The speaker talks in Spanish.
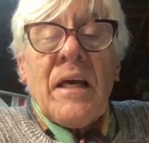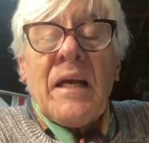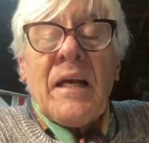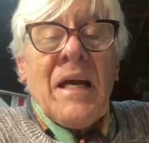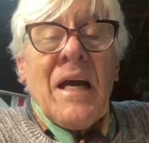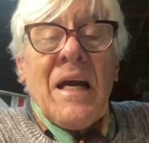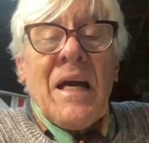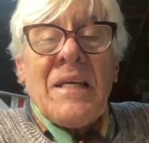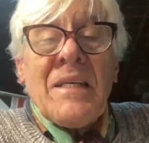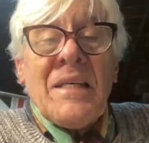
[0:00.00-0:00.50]

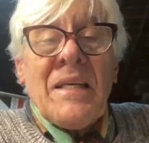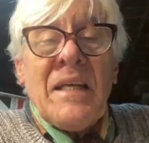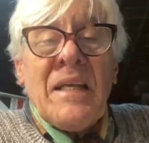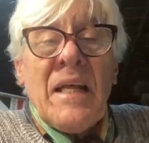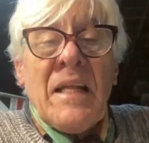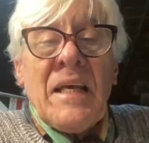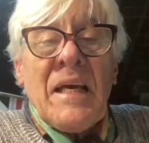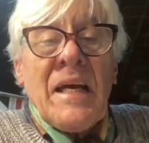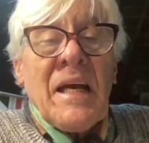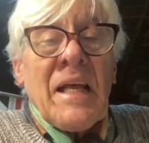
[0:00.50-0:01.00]
calles
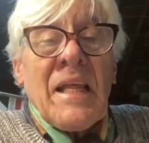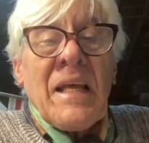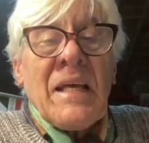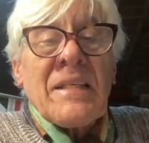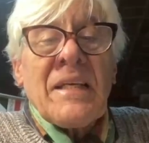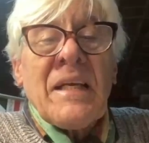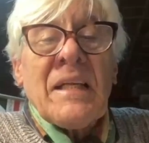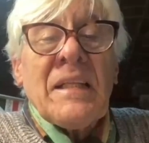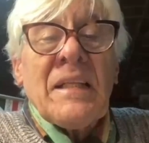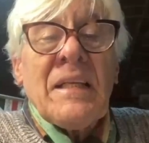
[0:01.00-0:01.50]

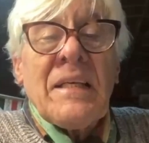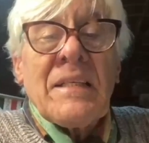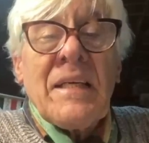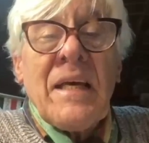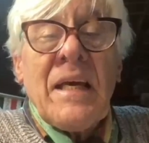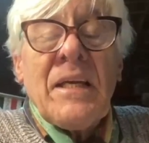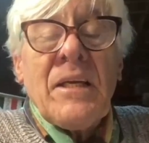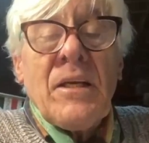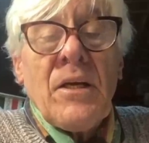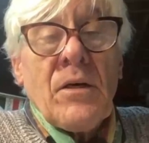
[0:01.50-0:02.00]
dedicadas al
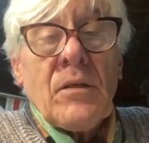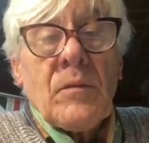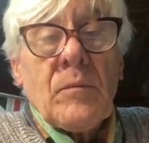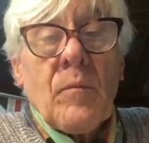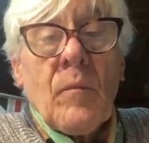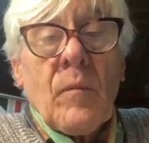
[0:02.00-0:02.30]
diseño.